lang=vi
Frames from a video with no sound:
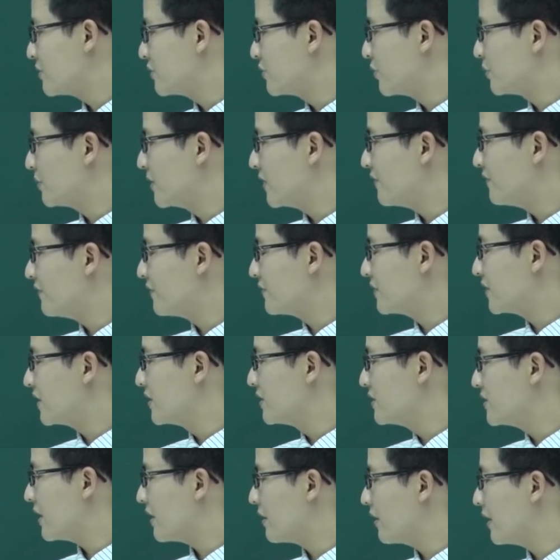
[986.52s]
sử dụng tính,
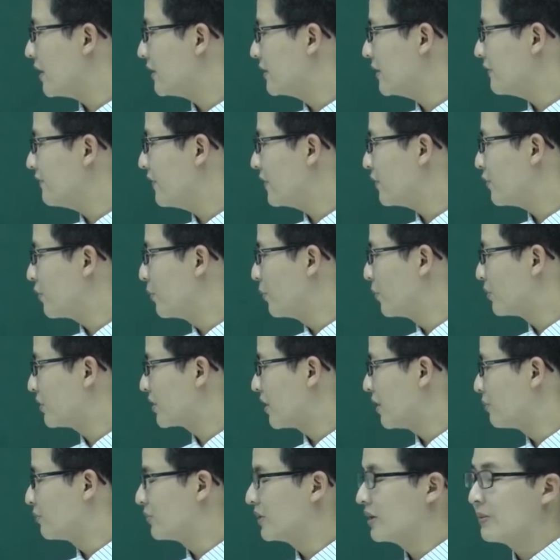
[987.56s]
tính chất đó là tích phân của một
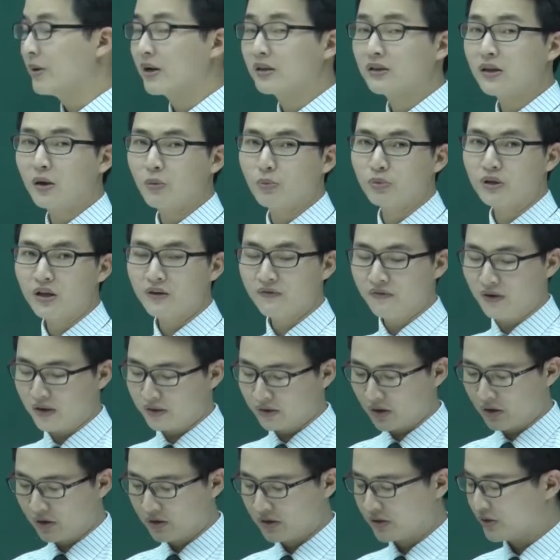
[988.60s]
tổng thì bằng tổng của tích
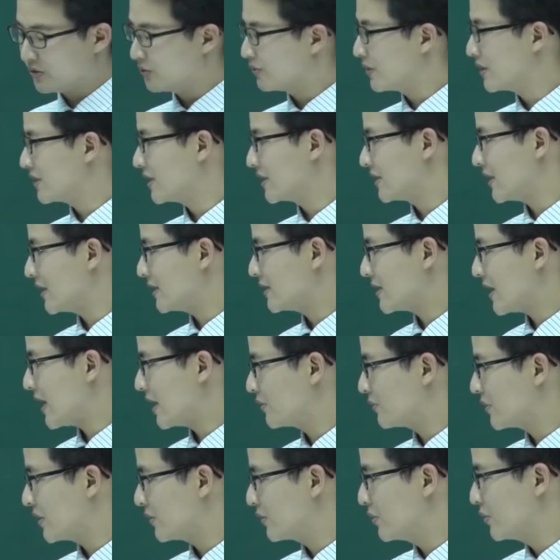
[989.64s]
phân thôi. Ta sẽ tách ra,
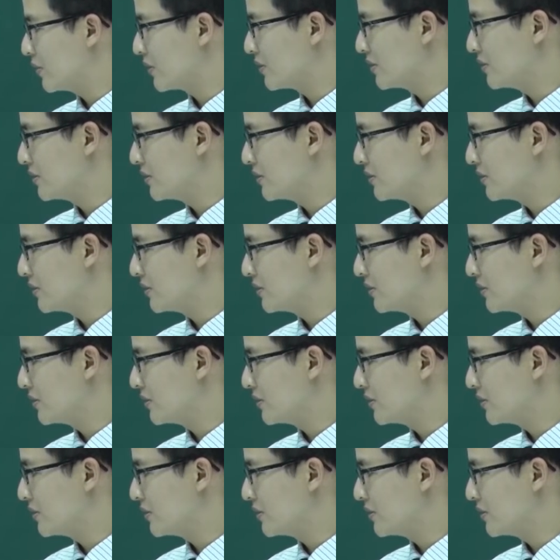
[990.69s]
chúng ta thu được